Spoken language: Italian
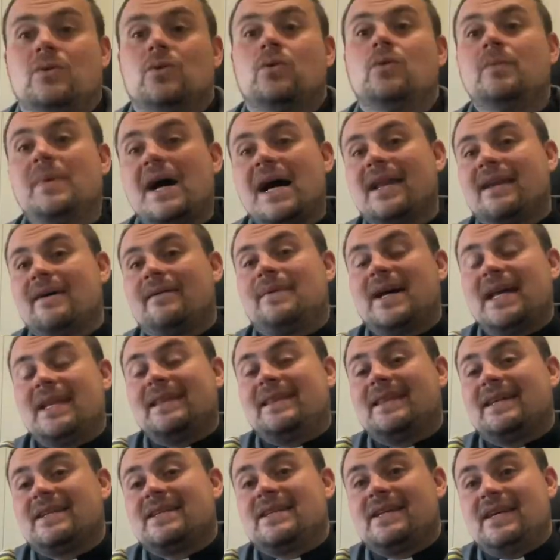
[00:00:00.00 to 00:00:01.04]

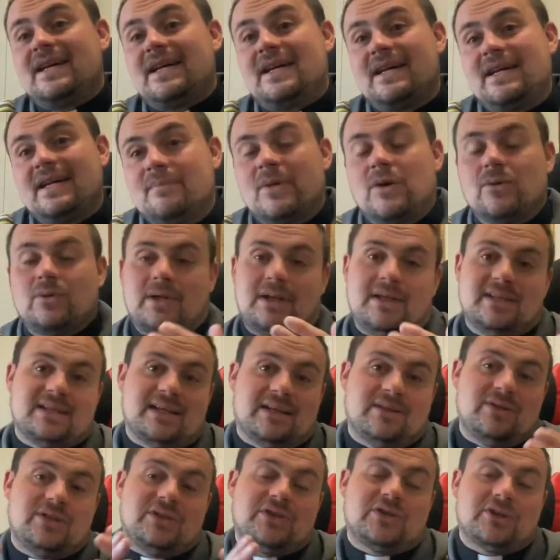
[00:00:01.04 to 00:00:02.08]
umanamente sì, ma
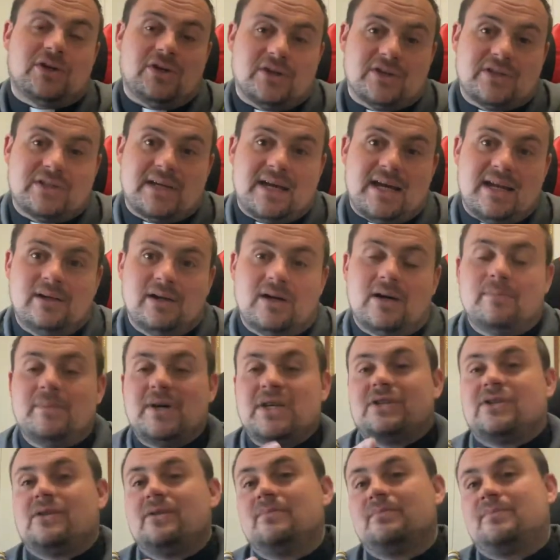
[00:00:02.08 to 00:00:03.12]
utilizzando i social ho
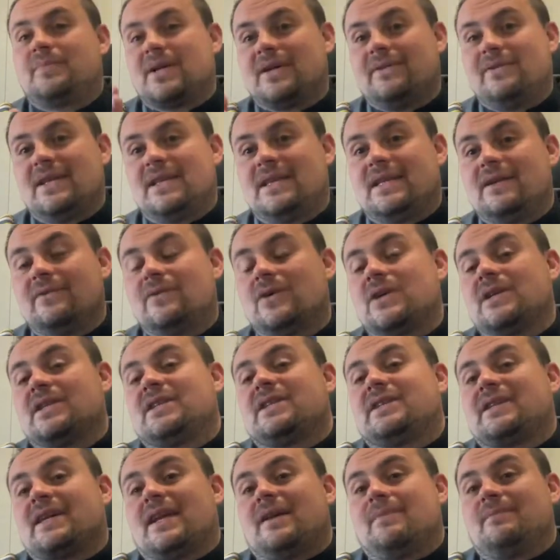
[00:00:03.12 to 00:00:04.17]
messo in preventivo che
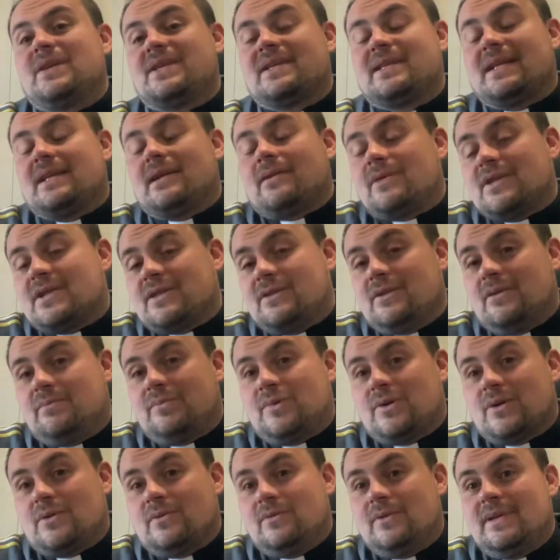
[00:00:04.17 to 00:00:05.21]
ci sarebbe stata questa
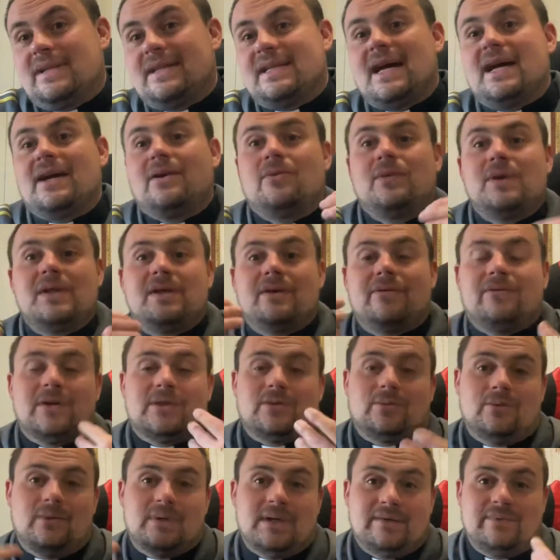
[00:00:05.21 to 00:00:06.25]
opportunità e quindi ho
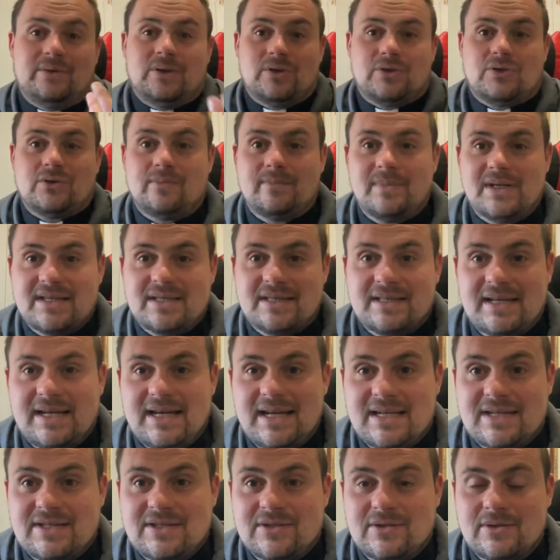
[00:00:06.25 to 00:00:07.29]
fatto un lavoro su me
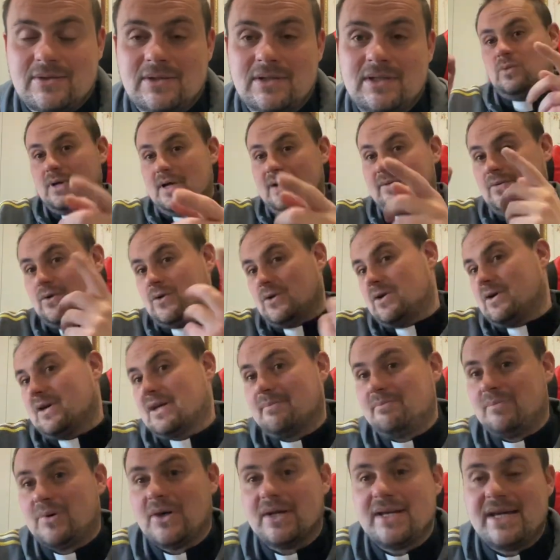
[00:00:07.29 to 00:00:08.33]
stesso, un lavoro che
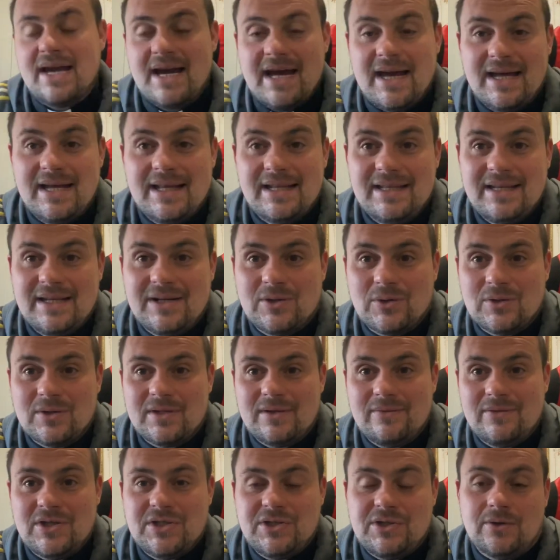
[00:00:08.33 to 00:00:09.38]
poi è di
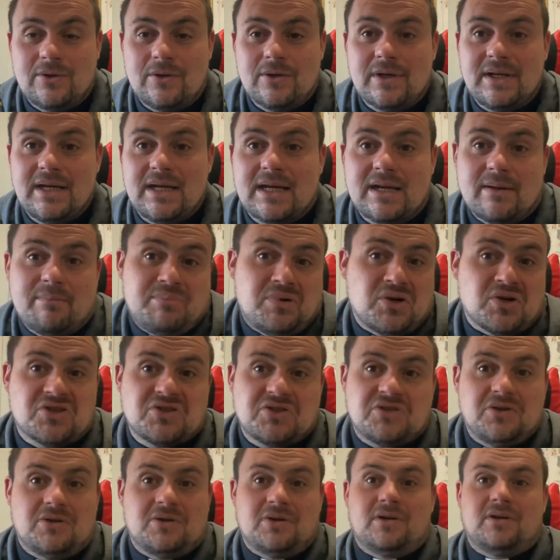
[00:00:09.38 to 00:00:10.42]
condivisione, che
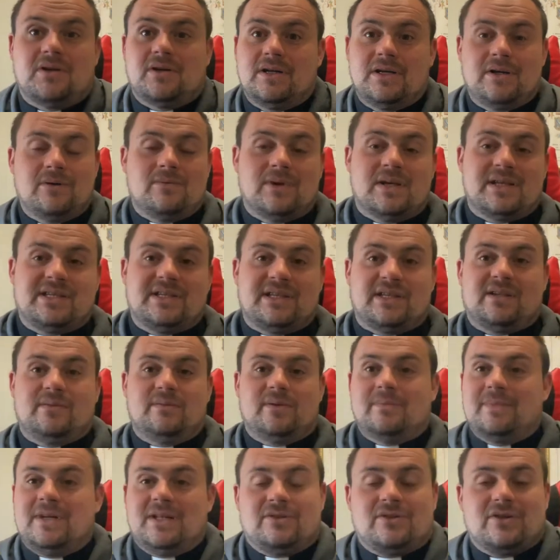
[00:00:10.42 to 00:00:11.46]
posso in qualsiasi
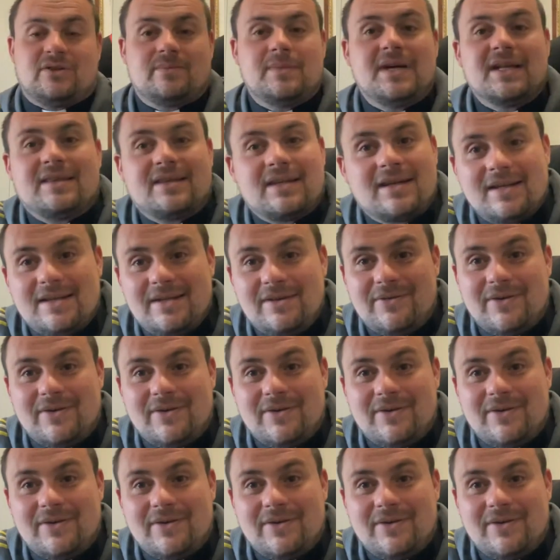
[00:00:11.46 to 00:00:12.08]
momento smettere di